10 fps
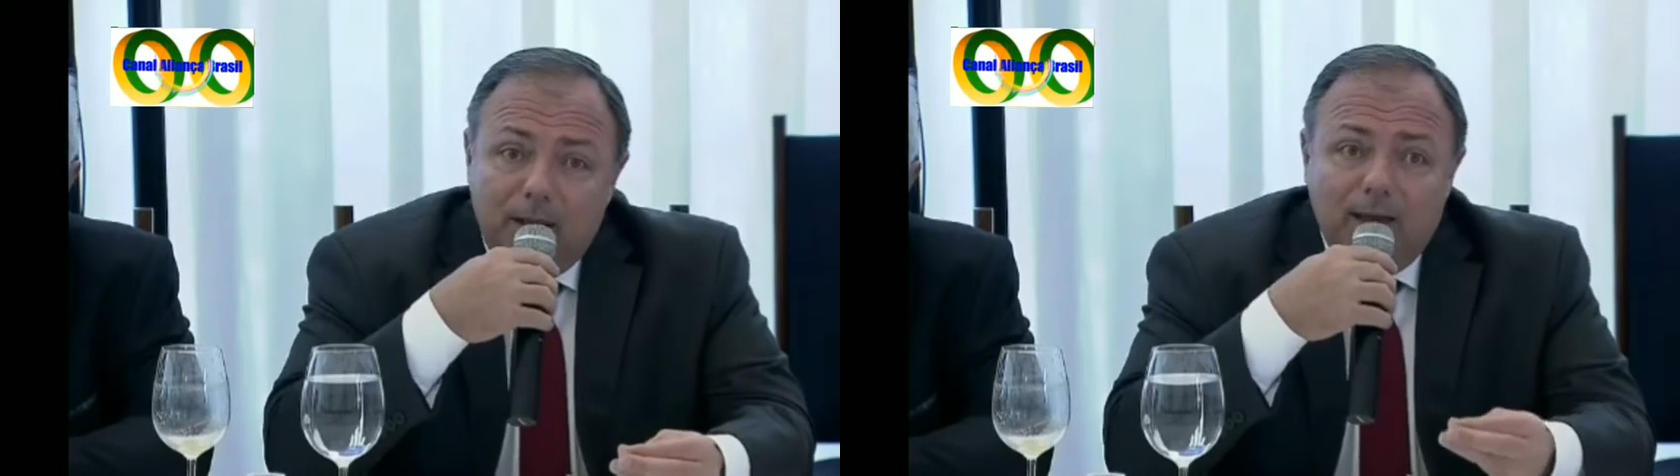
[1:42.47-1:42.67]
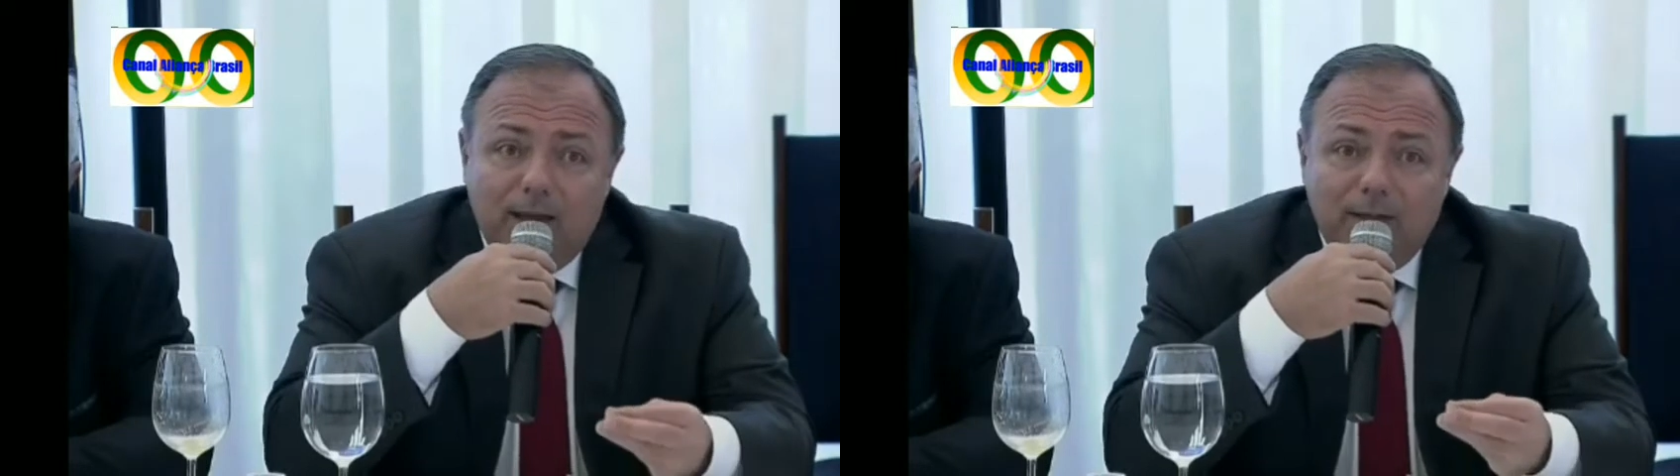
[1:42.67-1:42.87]

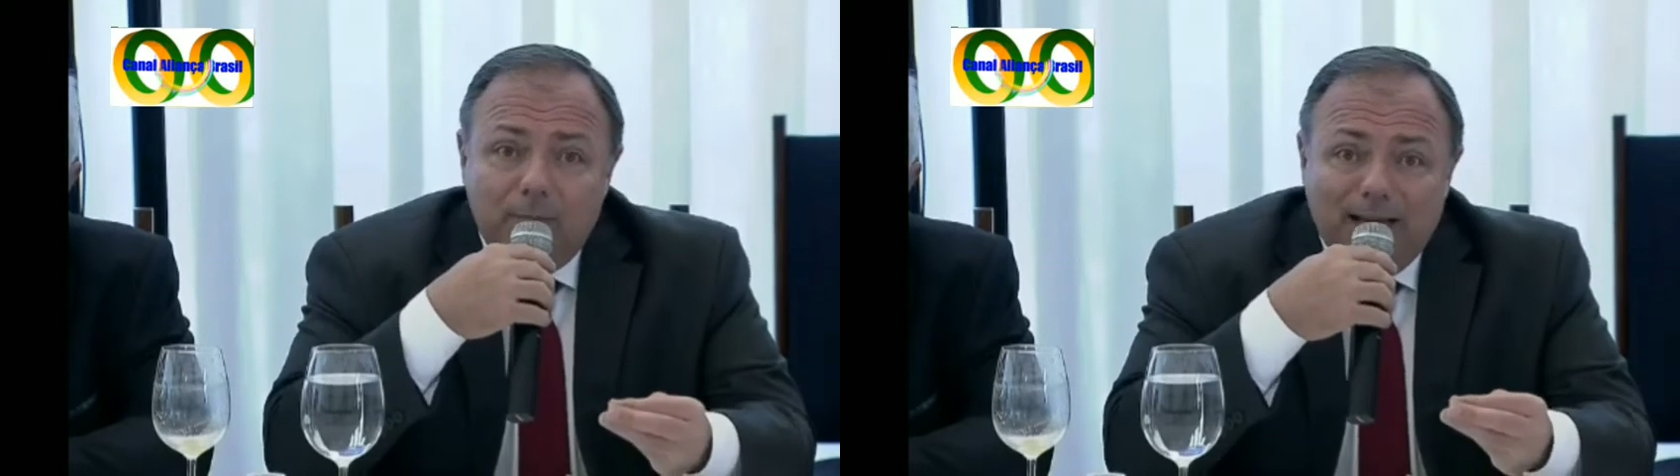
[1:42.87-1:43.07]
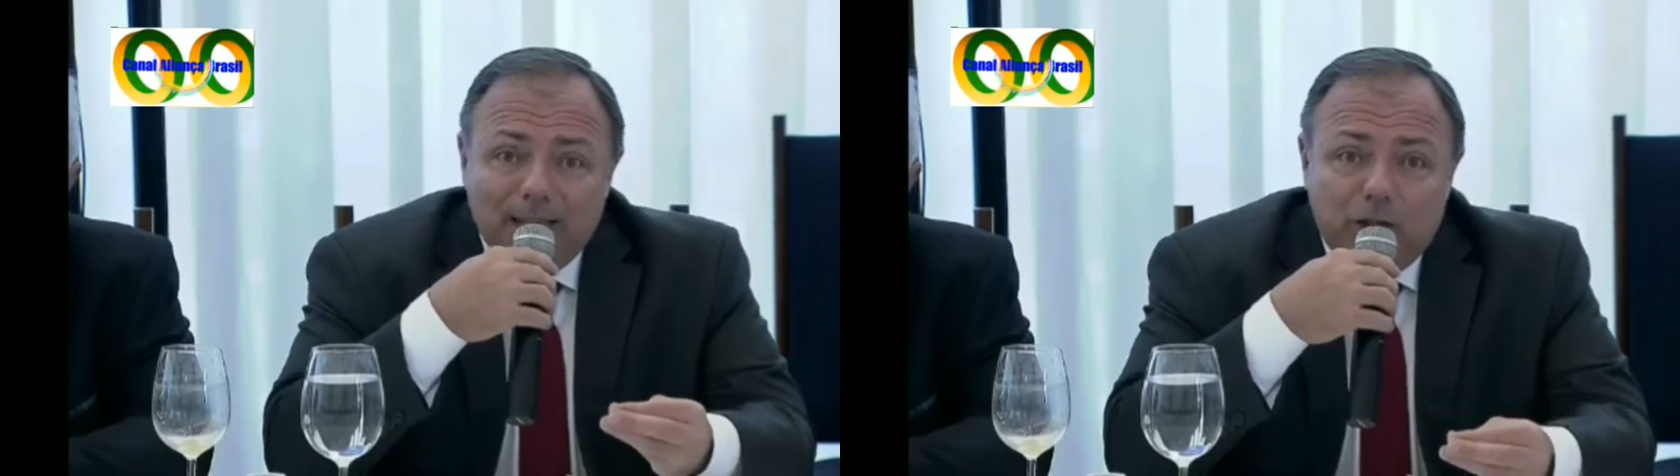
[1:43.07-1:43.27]

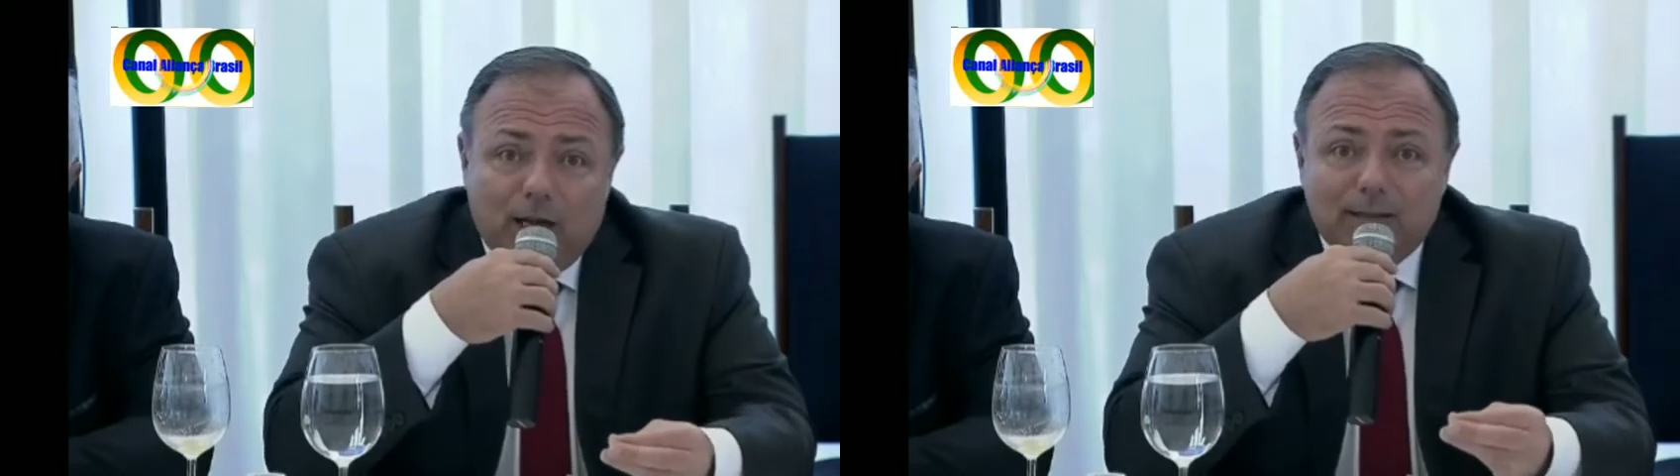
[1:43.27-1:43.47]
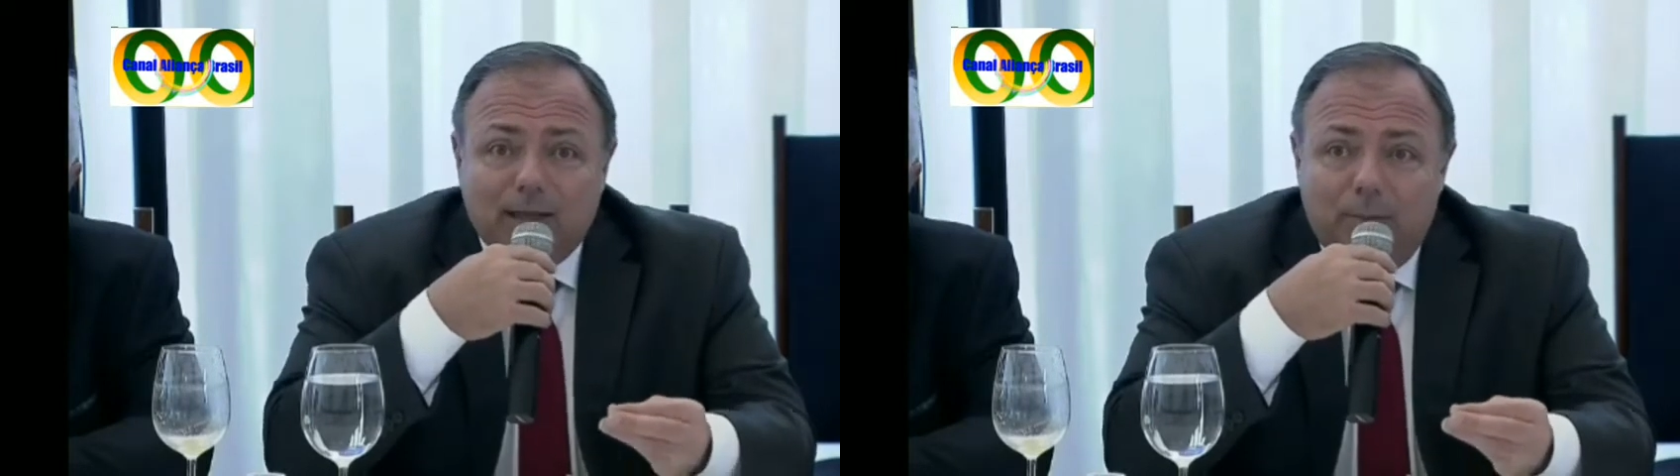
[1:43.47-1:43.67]

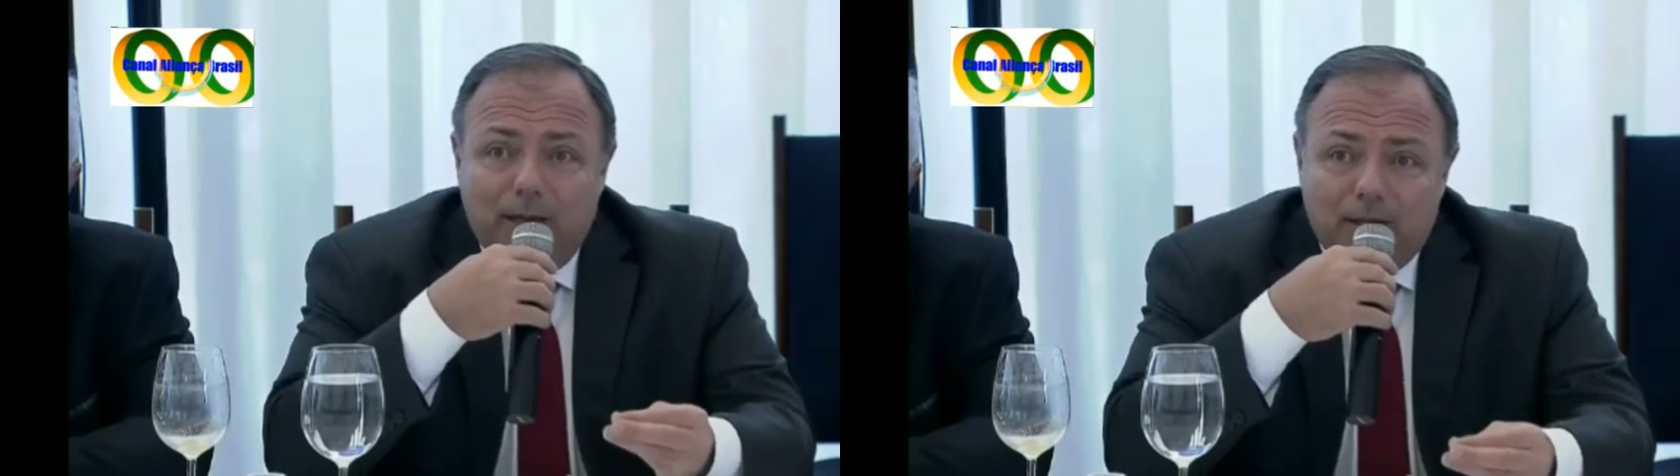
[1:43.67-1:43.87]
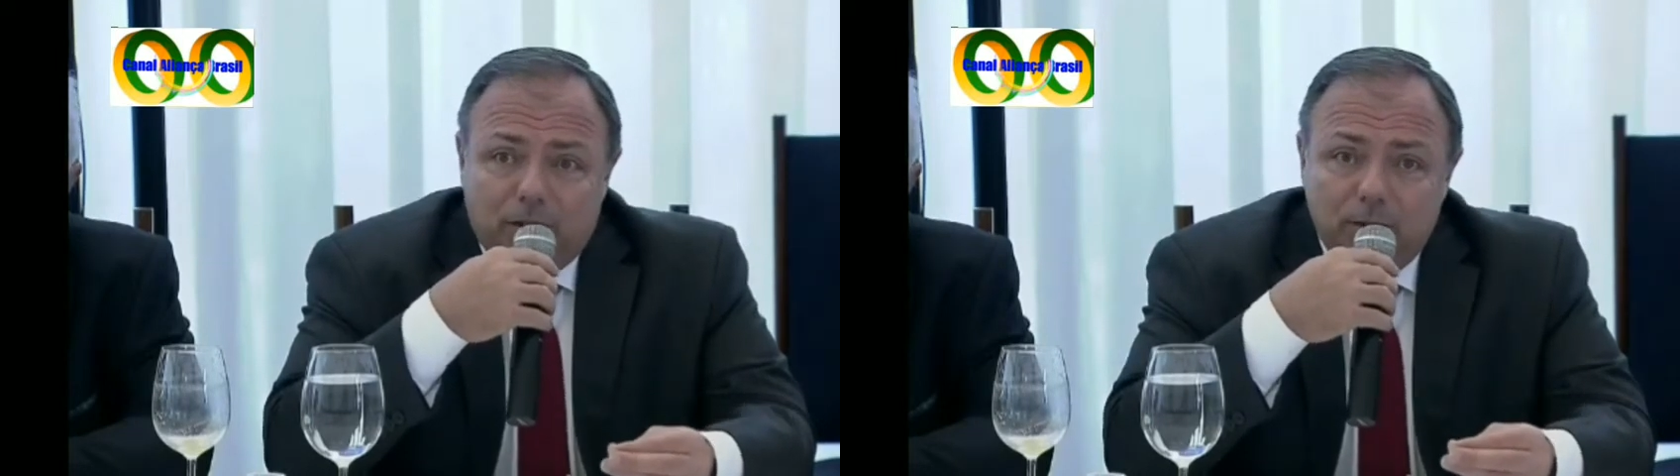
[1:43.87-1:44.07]

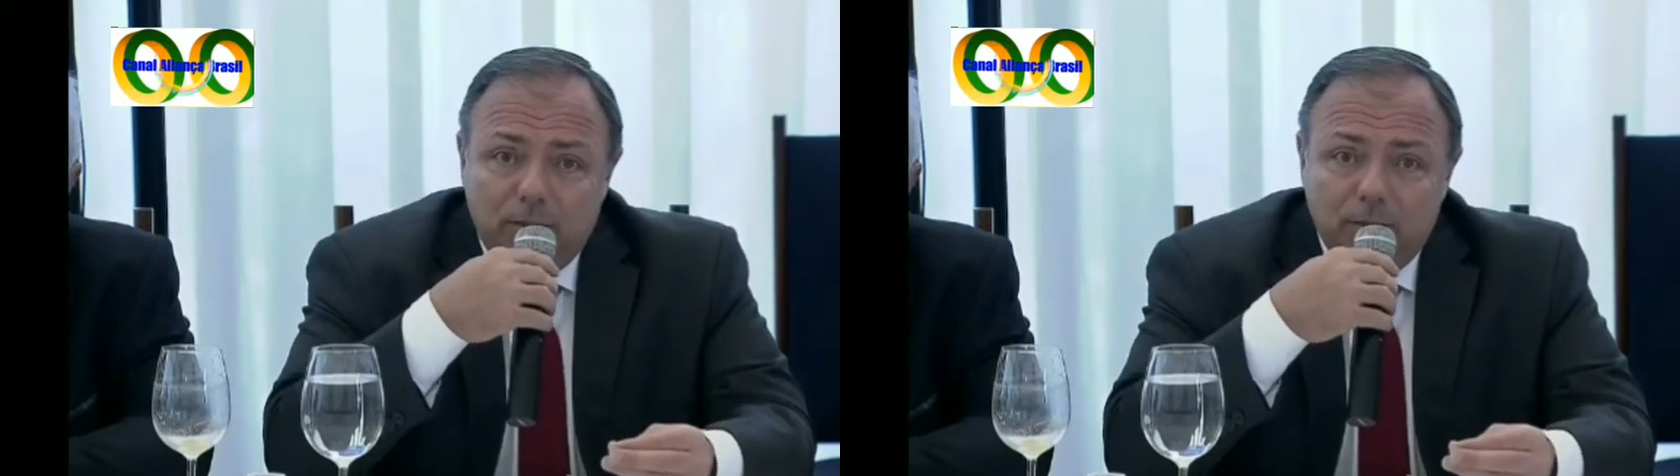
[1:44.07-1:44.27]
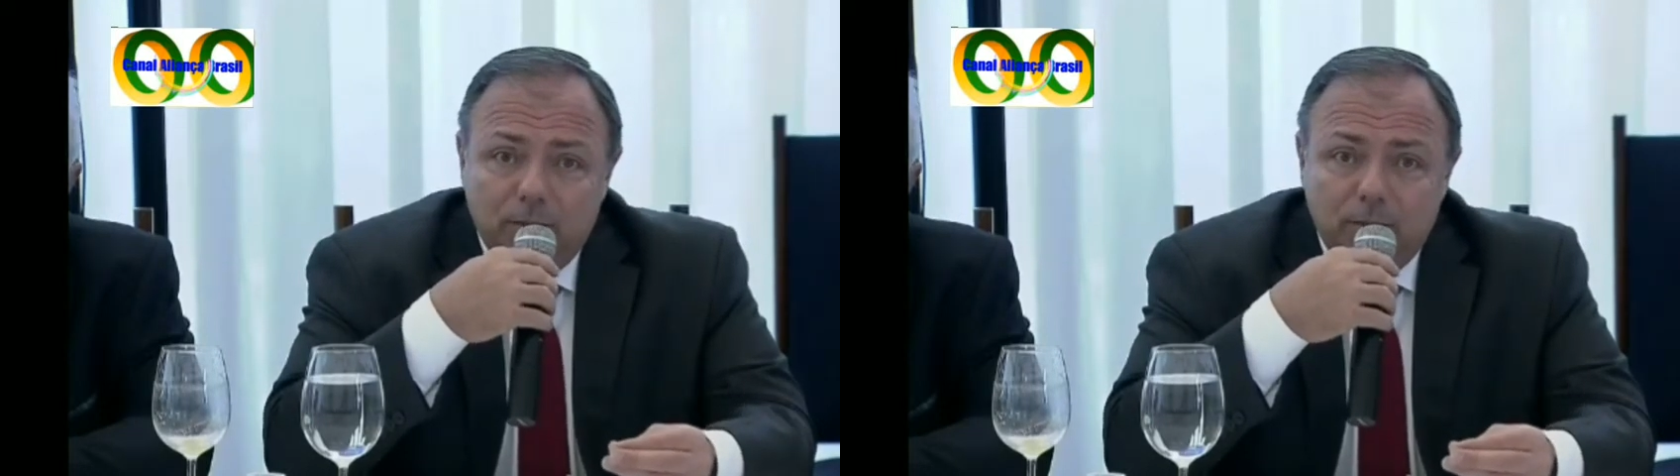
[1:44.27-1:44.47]
imediatamente.